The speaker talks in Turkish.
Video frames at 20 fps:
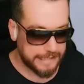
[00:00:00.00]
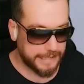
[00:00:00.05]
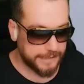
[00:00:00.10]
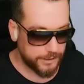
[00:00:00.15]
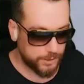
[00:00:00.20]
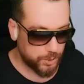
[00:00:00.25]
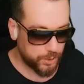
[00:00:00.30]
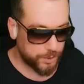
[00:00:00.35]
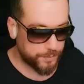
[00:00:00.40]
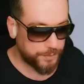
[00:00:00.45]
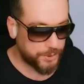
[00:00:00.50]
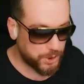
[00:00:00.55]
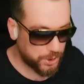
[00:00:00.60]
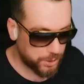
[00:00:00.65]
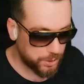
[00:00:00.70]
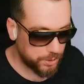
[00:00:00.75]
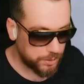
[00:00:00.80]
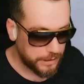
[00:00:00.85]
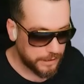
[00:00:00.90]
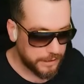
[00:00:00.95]
Kat yok bir
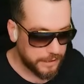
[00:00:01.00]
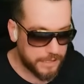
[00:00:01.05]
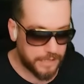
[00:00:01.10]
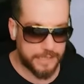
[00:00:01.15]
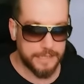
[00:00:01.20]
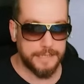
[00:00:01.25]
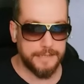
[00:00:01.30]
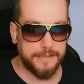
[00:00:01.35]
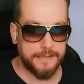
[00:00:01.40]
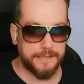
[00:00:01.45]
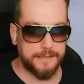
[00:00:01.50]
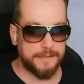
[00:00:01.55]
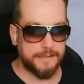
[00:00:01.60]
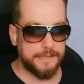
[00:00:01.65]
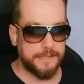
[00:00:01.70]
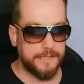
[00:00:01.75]
şey yok. Kanet at